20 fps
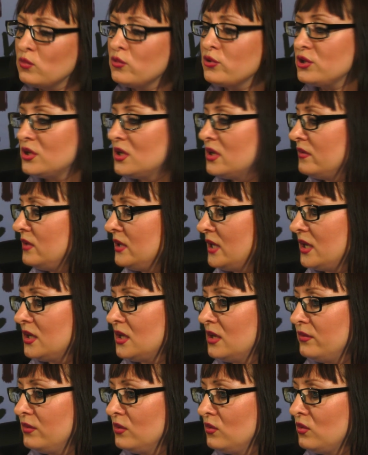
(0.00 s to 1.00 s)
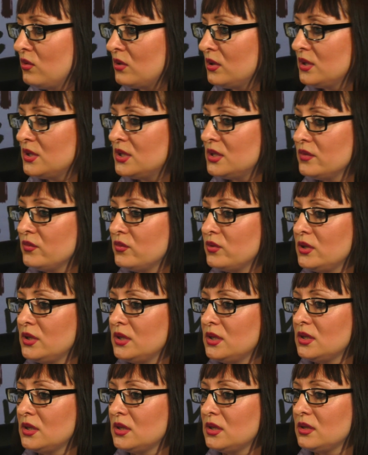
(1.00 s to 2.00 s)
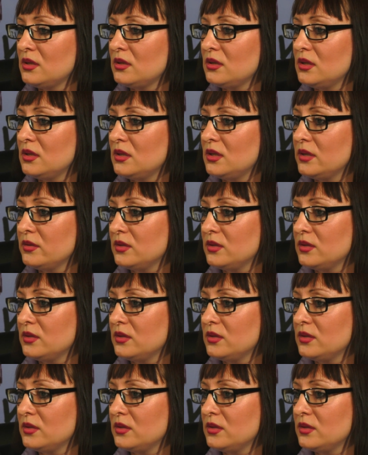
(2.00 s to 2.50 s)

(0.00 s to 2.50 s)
мощная влиятельная фигура на сегодня.